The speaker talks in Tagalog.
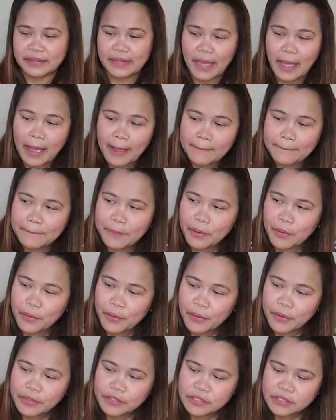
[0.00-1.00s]

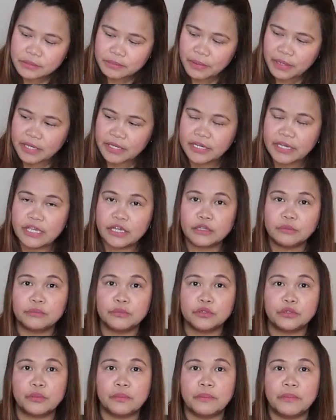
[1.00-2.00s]
Tapos, pag inikot
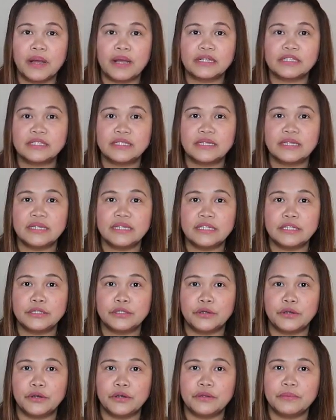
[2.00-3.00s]
mo tong box na
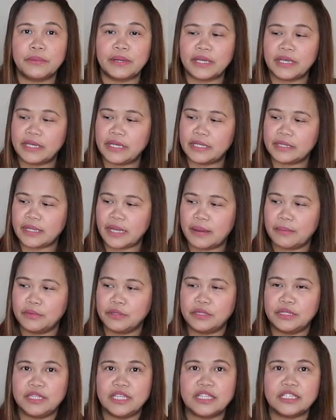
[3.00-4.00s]
ganito, makikita
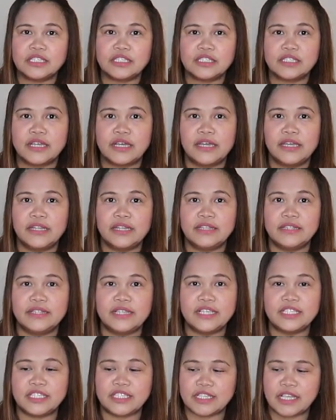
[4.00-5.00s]
mo this side and
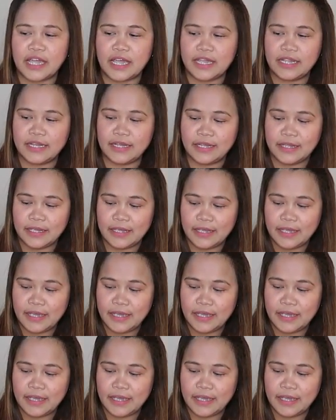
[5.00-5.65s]
this side,